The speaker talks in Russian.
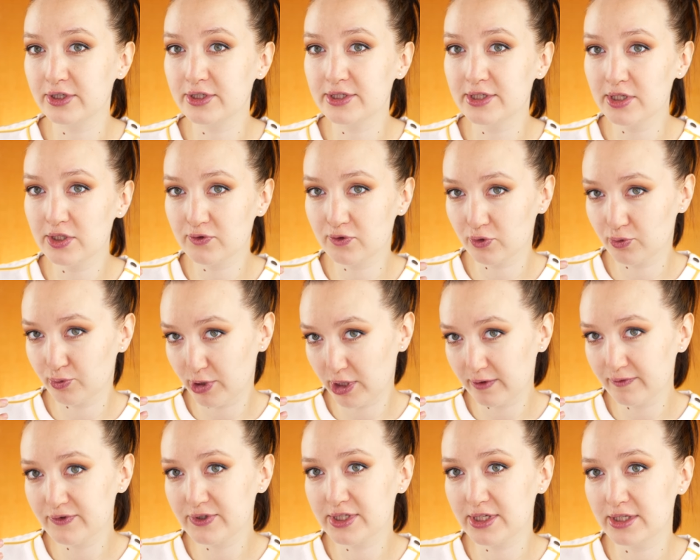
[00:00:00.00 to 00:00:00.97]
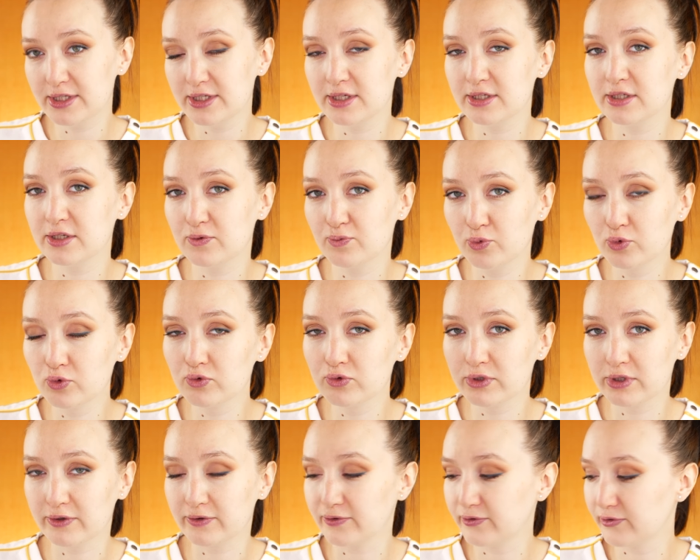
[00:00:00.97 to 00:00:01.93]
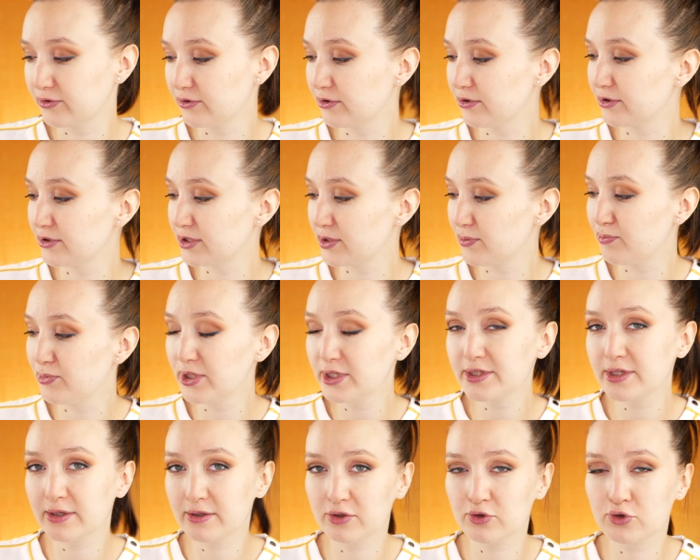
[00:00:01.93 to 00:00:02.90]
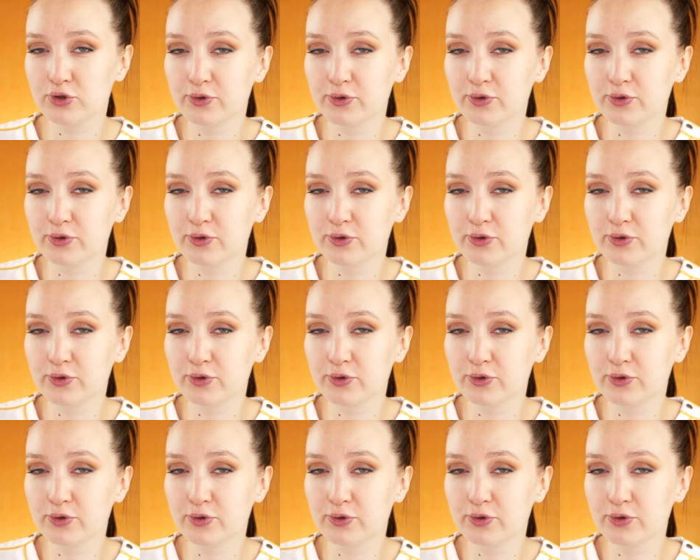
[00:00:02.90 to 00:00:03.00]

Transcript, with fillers: и здесь вот прям все 10 пунктов э, записаны,